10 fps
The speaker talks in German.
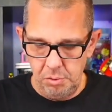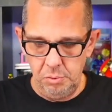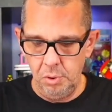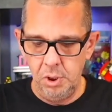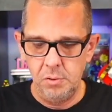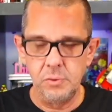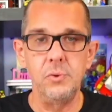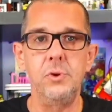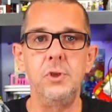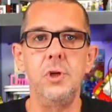Ja, so
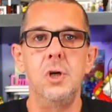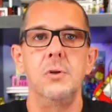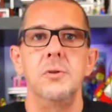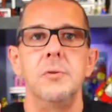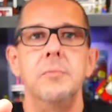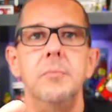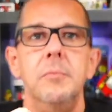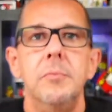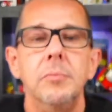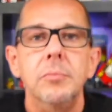sieht sie aus.
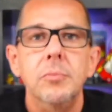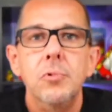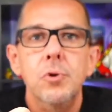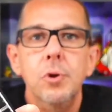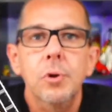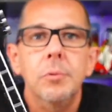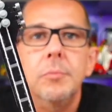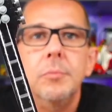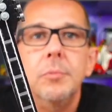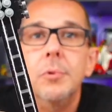Sie.
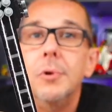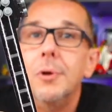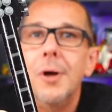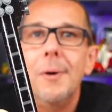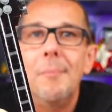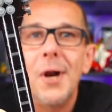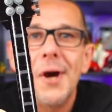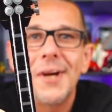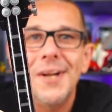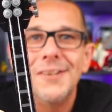Man
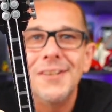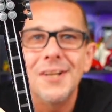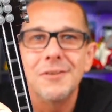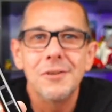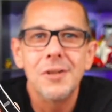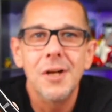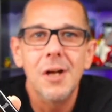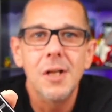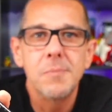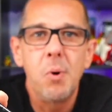erkennt, das ist eine
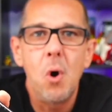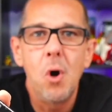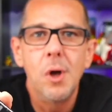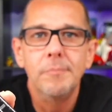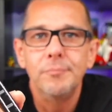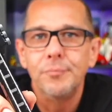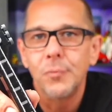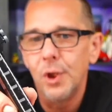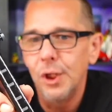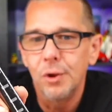Les Paul
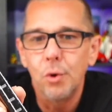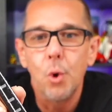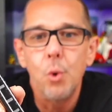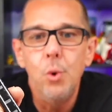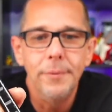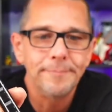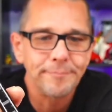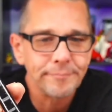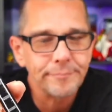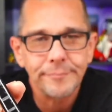in grün.
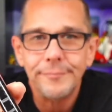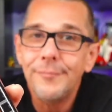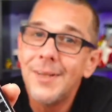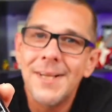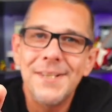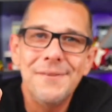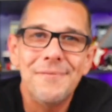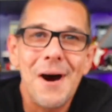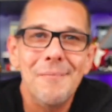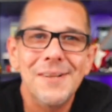Die
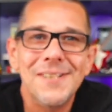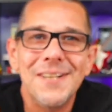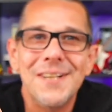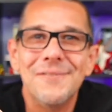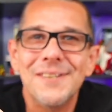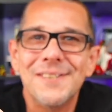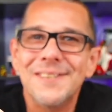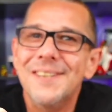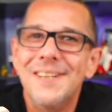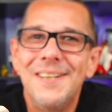Farbe ist etwas
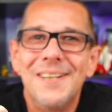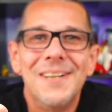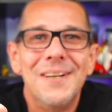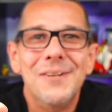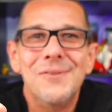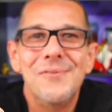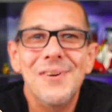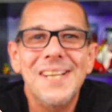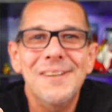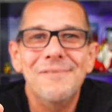
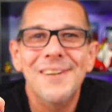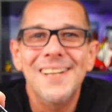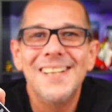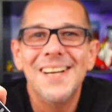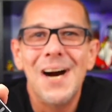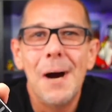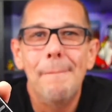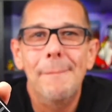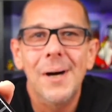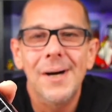tricky, finde ich,
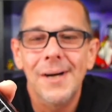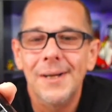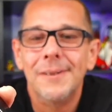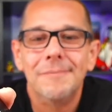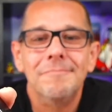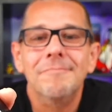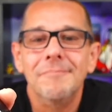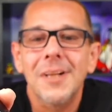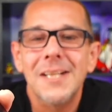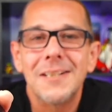aber
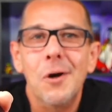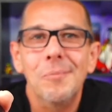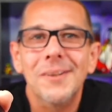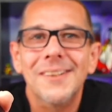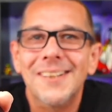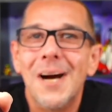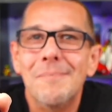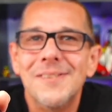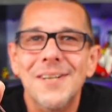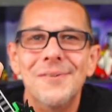es glaube ich gab
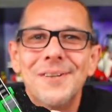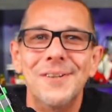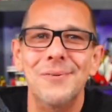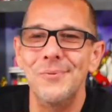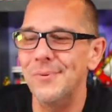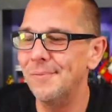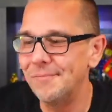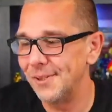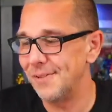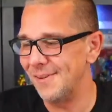sie auch in grün.
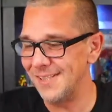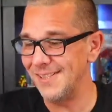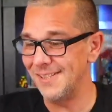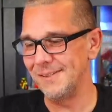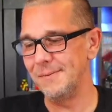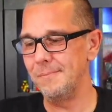Ich weiß nicht.